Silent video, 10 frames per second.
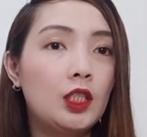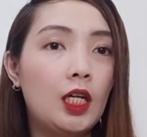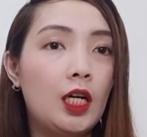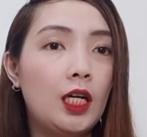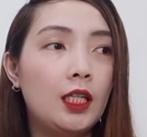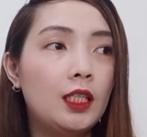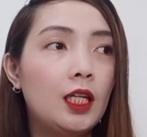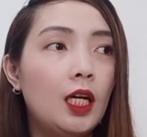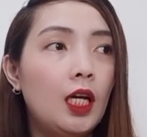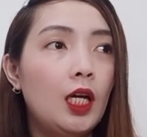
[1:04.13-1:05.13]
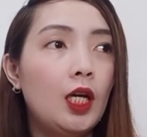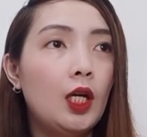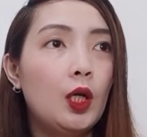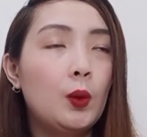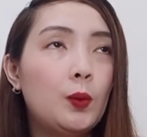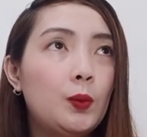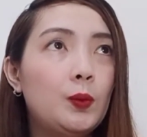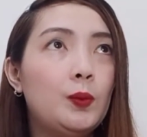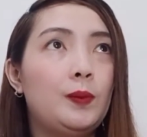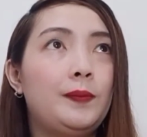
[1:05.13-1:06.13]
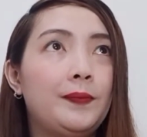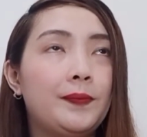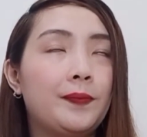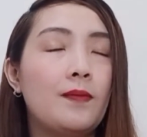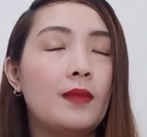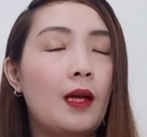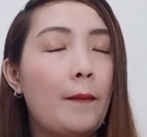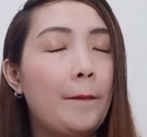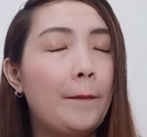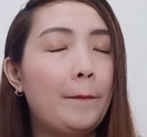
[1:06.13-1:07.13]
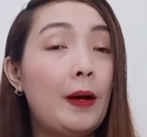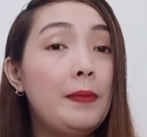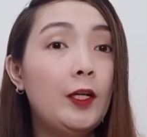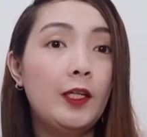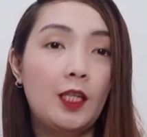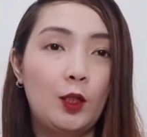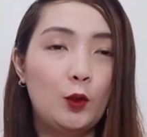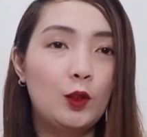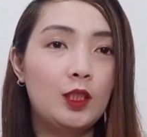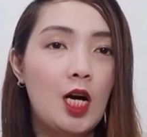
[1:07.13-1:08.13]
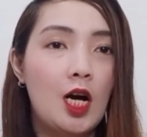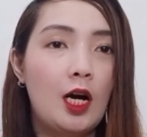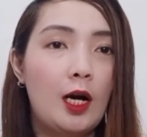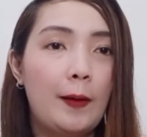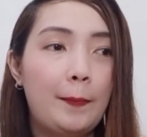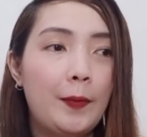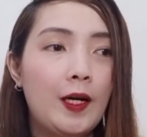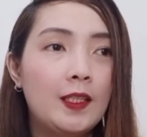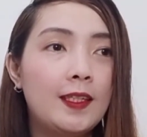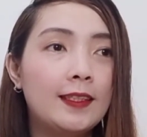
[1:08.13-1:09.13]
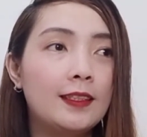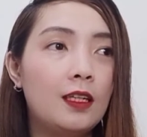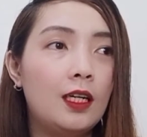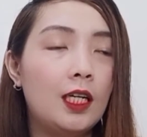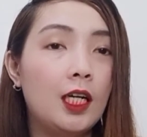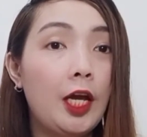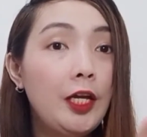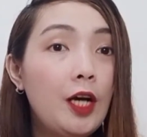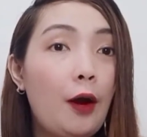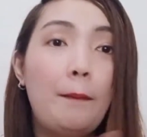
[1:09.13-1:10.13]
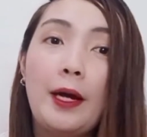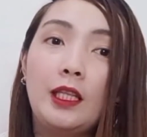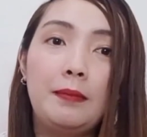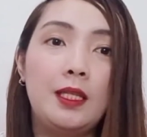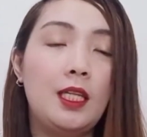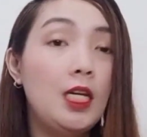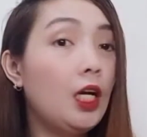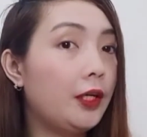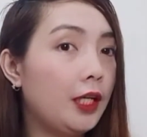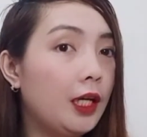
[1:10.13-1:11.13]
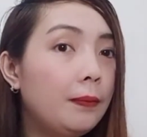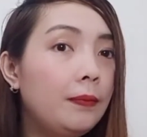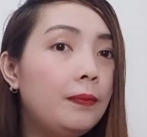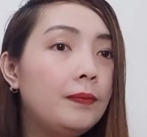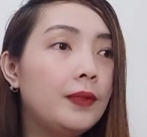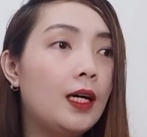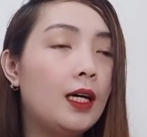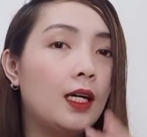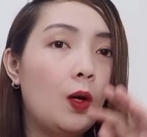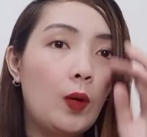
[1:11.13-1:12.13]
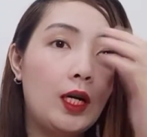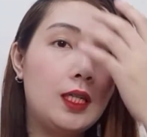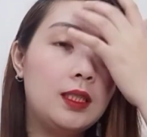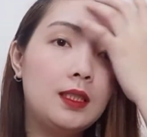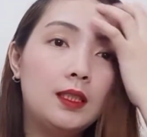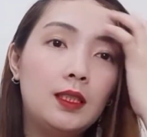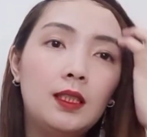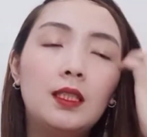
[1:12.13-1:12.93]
siya ay kung familiar kayo sa product ng AR Vitamin E Cream na gawang